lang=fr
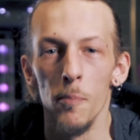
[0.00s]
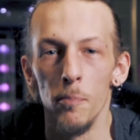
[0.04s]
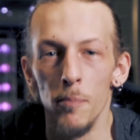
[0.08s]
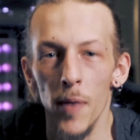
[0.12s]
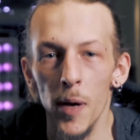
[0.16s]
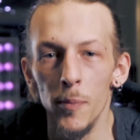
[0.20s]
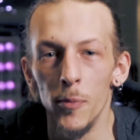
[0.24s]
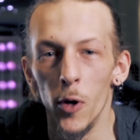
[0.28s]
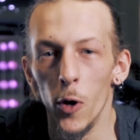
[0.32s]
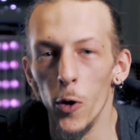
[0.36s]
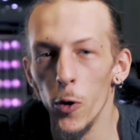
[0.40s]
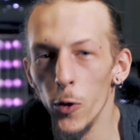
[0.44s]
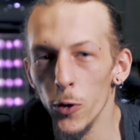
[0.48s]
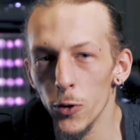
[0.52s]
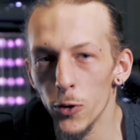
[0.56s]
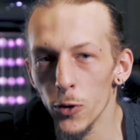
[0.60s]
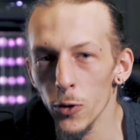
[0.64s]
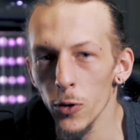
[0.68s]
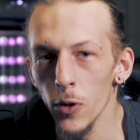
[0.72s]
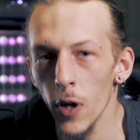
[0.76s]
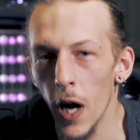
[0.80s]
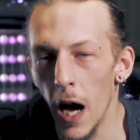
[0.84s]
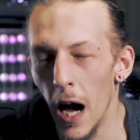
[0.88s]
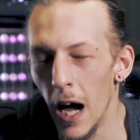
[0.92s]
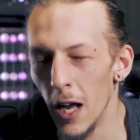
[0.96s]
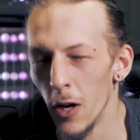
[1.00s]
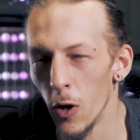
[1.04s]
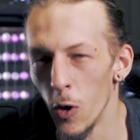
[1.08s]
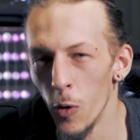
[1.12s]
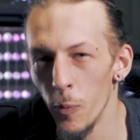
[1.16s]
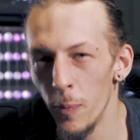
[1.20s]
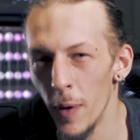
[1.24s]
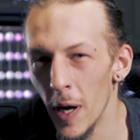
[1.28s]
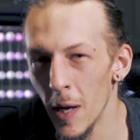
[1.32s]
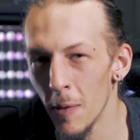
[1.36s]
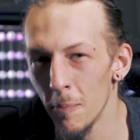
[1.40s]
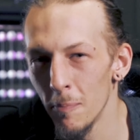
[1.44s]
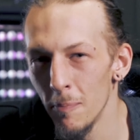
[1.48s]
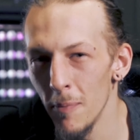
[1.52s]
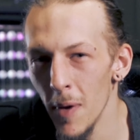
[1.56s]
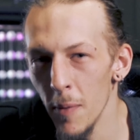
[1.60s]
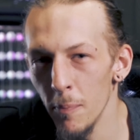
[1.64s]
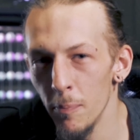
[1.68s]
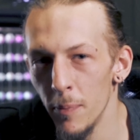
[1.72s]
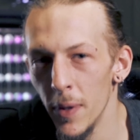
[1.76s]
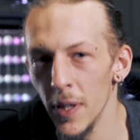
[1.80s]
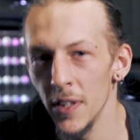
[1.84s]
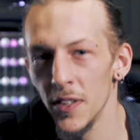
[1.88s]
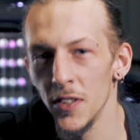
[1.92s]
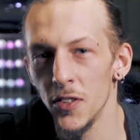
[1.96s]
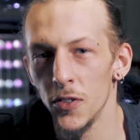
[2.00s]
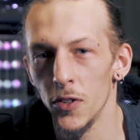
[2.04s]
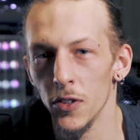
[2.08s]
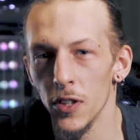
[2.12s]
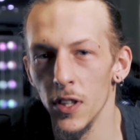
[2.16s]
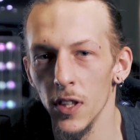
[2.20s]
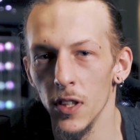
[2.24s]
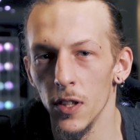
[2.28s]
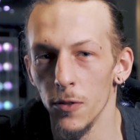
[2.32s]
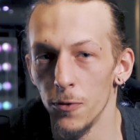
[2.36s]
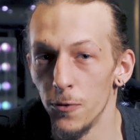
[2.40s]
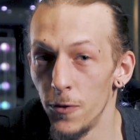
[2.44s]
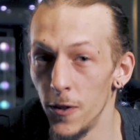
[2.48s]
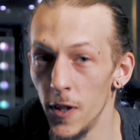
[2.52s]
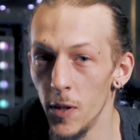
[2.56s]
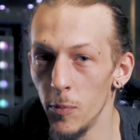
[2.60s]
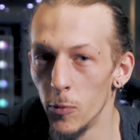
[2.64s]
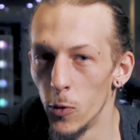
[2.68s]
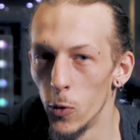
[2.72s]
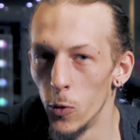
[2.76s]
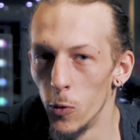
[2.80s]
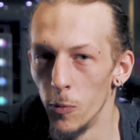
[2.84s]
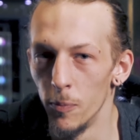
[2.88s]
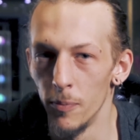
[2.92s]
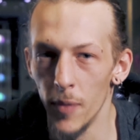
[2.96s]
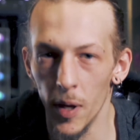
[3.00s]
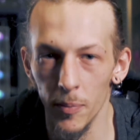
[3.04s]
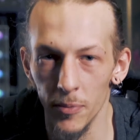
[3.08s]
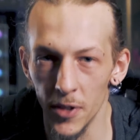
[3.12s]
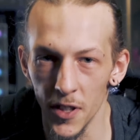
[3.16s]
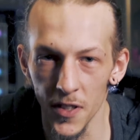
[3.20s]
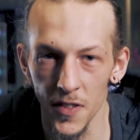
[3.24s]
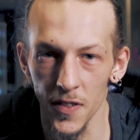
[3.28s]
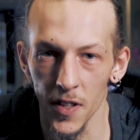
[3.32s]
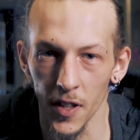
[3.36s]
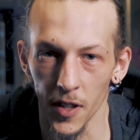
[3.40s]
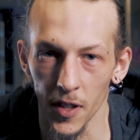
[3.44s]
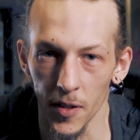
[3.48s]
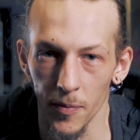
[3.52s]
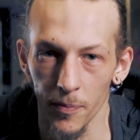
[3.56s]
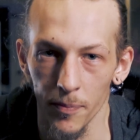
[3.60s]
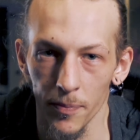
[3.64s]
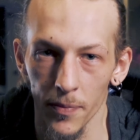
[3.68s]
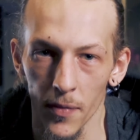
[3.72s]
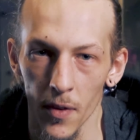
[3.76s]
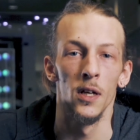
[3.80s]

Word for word: même audio, alors on parle même pas d'y stocker des films ou même des séries.